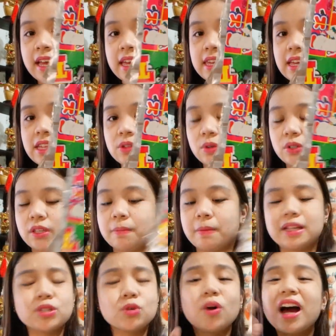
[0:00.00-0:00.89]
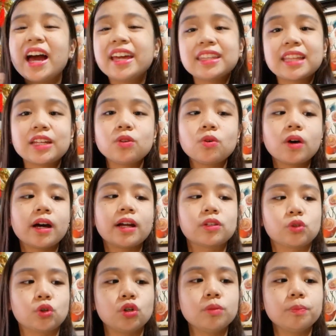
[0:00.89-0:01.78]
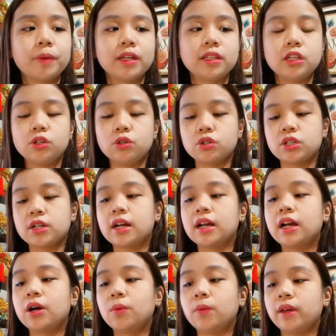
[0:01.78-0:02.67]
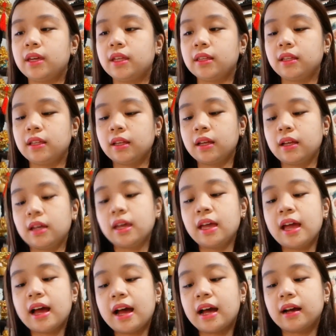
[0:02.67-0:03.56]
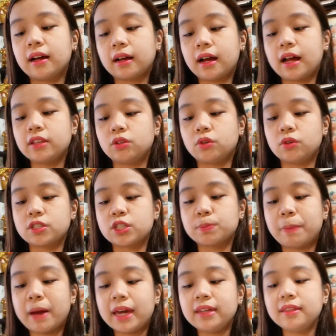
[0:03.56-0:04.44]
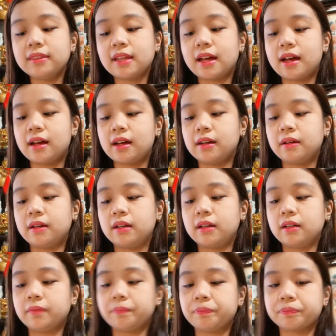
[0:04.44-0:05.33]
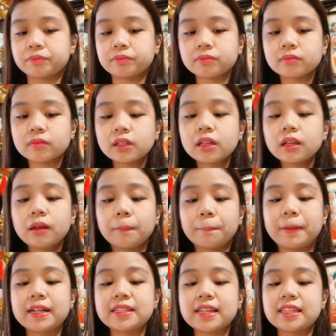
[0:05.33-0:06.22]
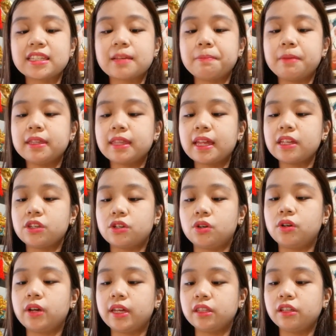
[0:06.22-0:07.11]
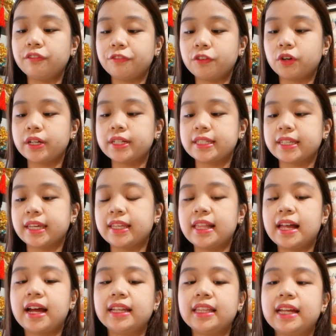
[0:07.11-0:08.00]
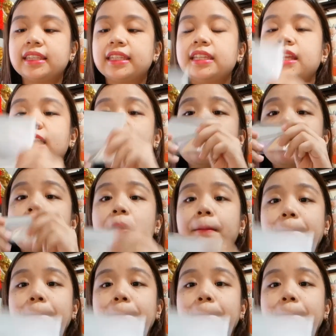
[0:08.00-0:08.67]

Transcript: Ayan, o, oh, diba? So, kahit anong karton, pwede nyo siyang gawin, ano, spine ng pagsasabitan nyo. And of course, kailangan natin ng